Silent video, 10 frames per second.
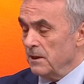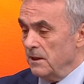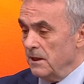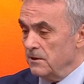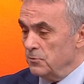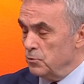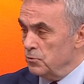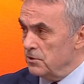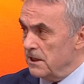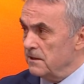Yani
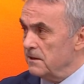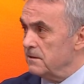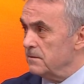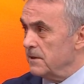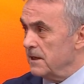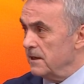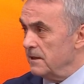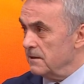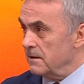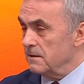dünden
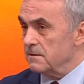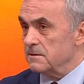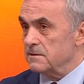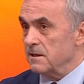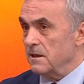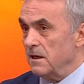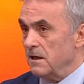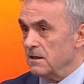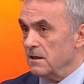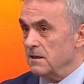itibaren Galatasaray
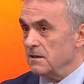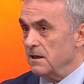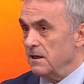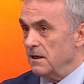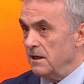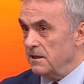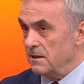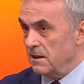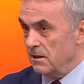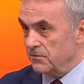arka arkaya her
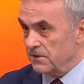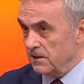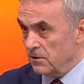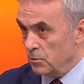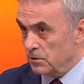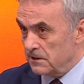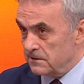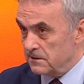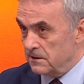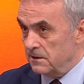hafta
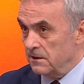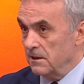ortası